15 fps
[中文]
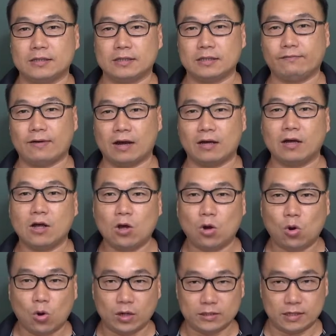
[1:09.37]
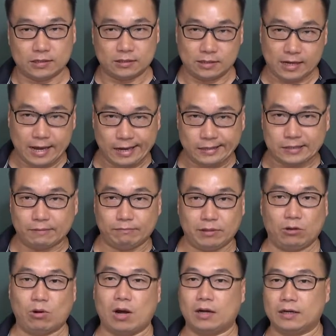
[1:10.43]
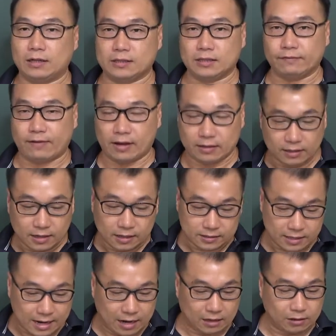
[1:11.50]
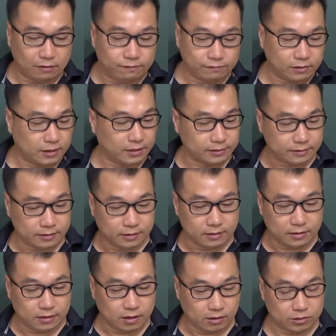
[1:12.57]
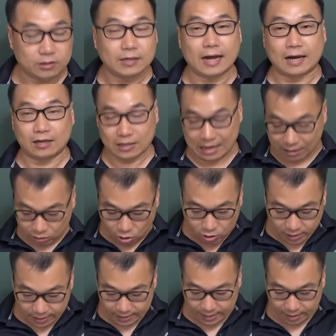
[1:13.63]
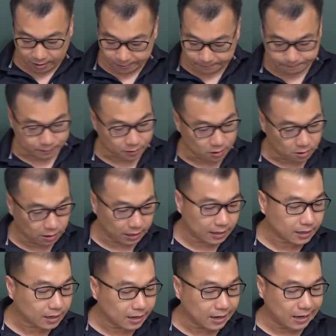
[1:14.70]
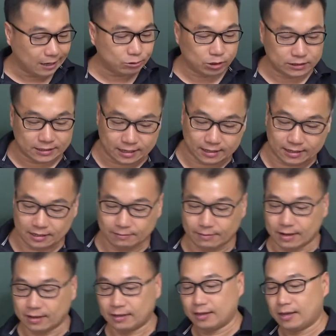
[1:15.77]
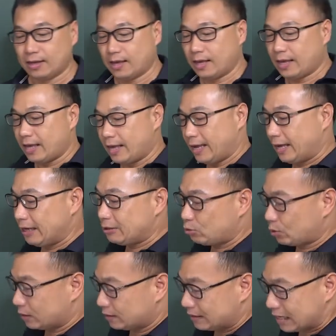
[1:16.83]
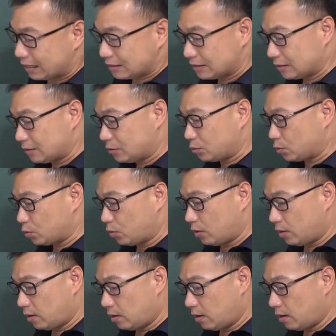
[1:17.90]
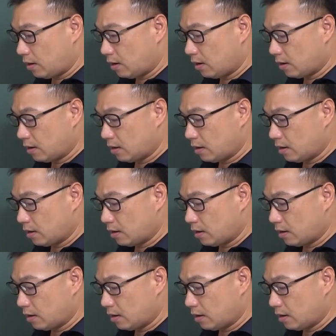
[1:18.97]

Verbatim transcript: 次方，或者是 a 减 b 括号二次方，这两个都符合啊，就是两个两个都可以啊哈。我看那个 A 选项可以吗 ？A 选项是说，